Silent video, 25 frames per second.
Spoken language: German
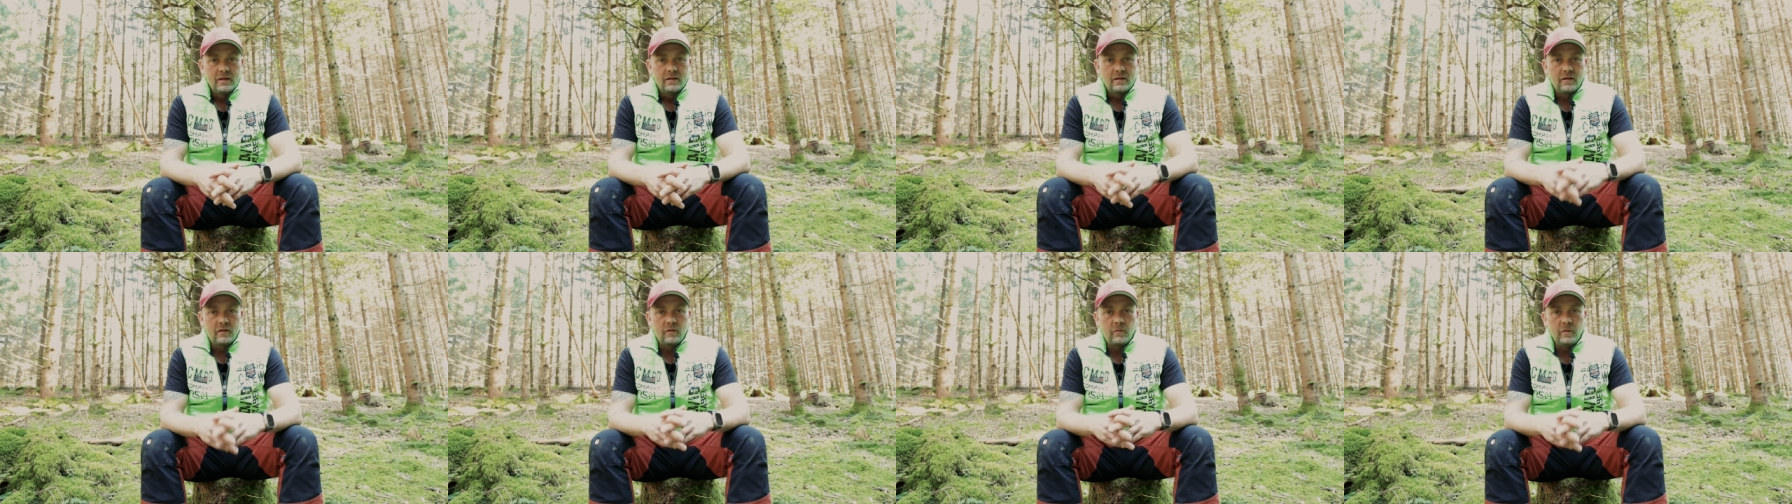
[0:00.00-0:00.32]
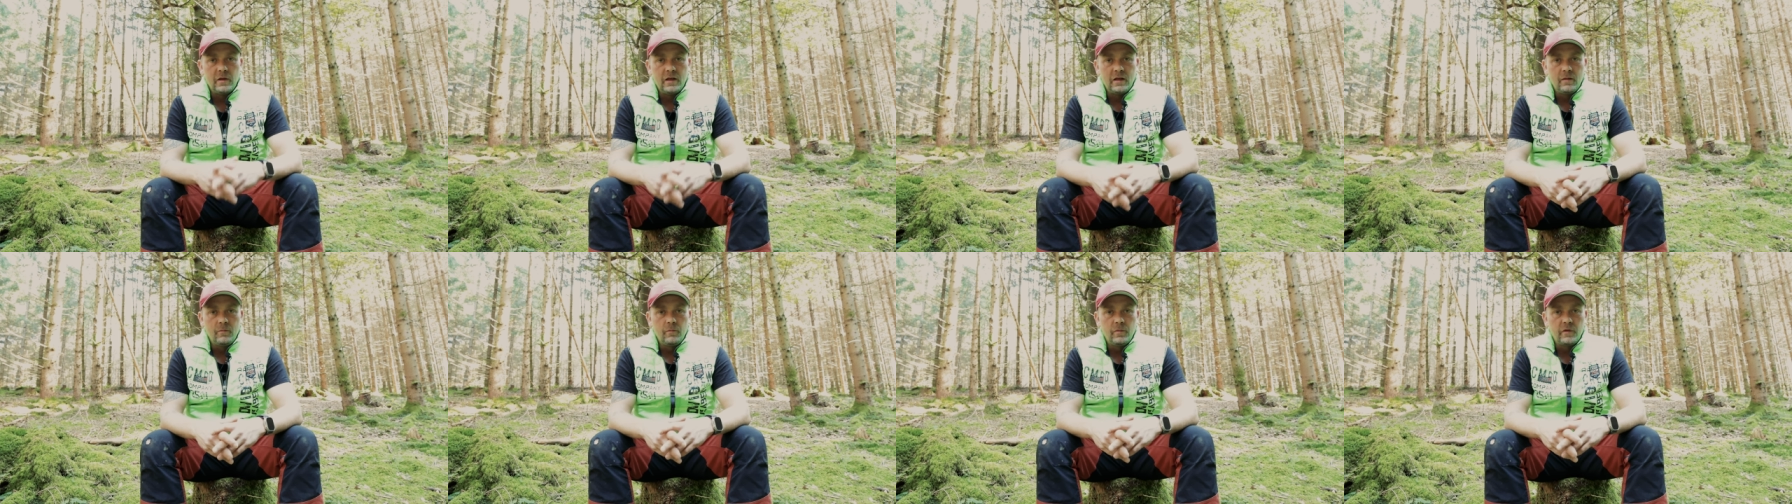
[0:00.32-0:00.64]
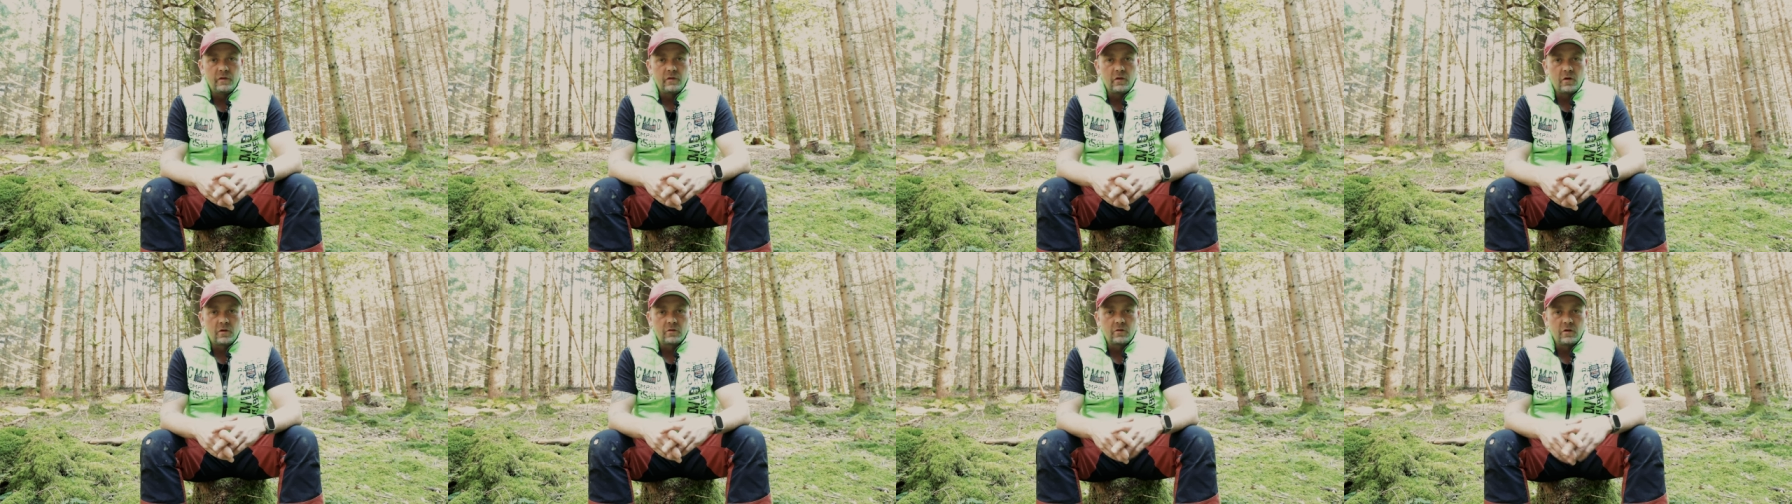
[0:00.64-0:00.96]
Deswegen
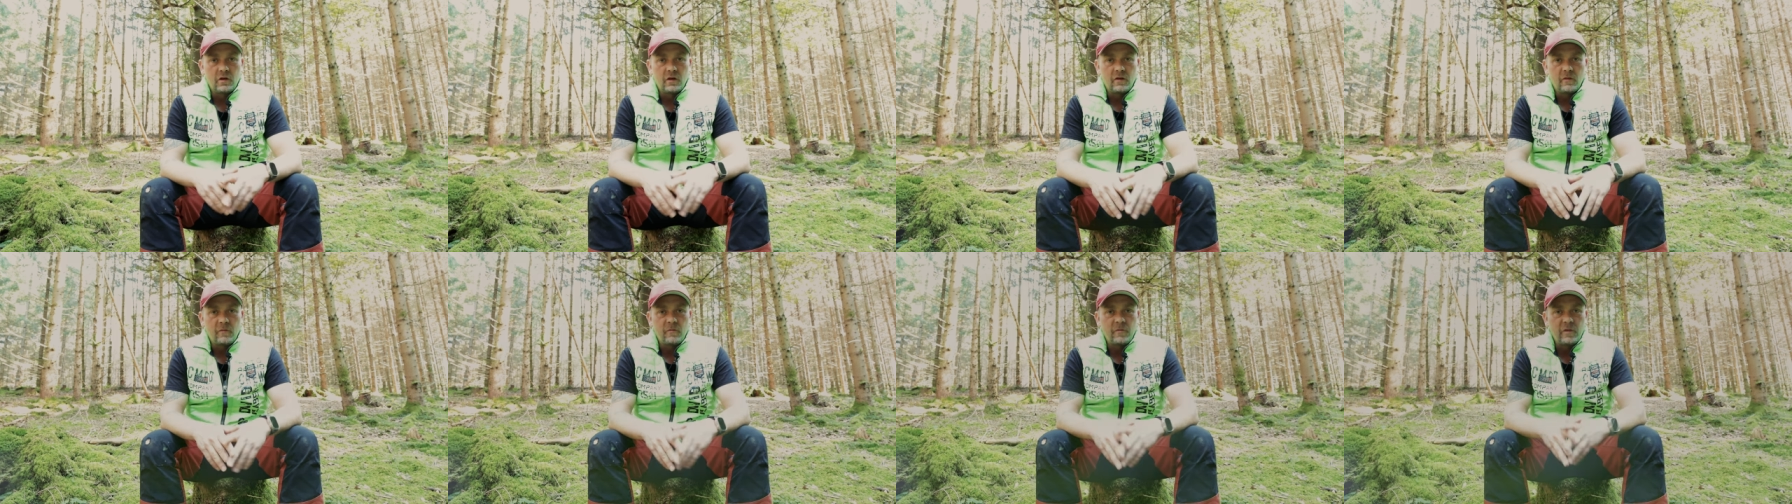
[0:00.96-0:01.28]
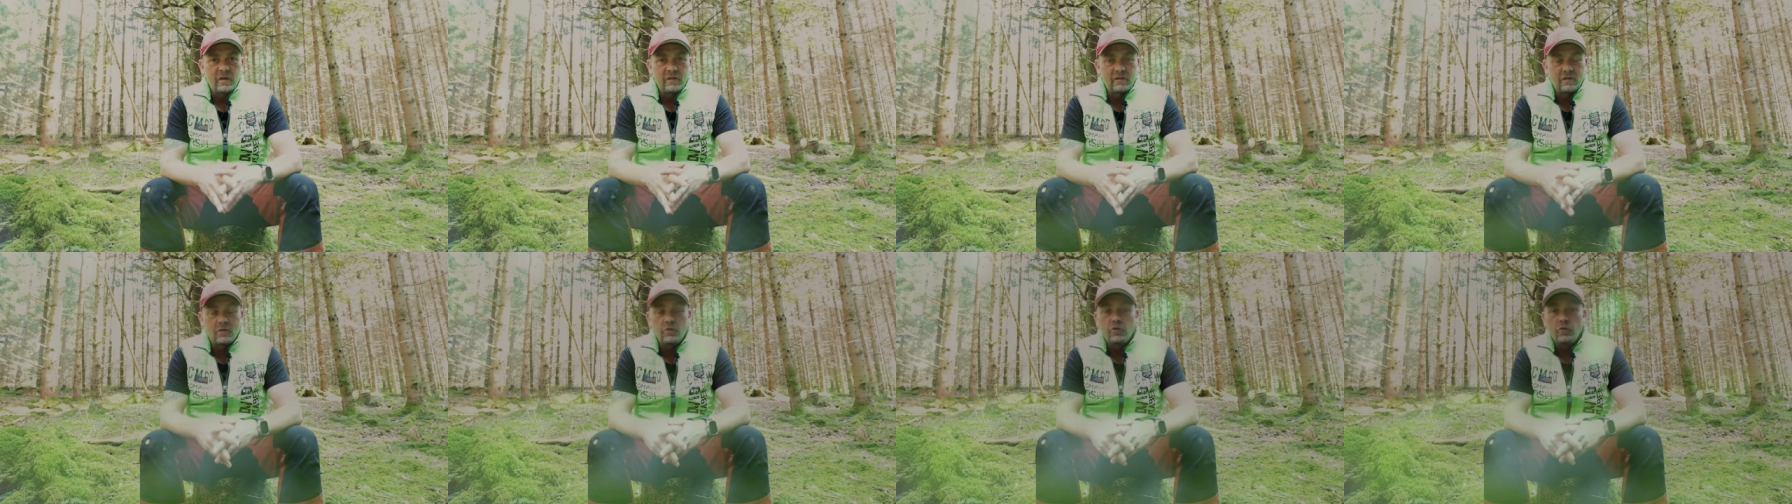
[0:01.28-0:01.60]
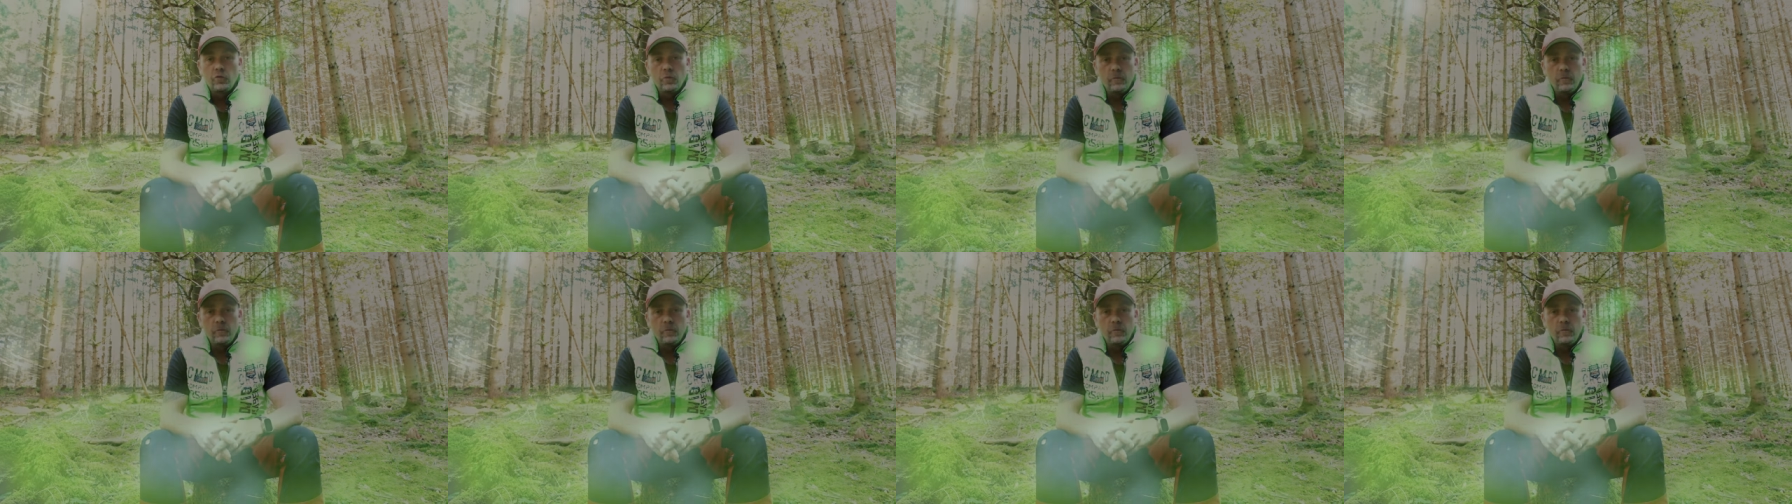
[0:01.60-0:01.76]
besorgt euch festes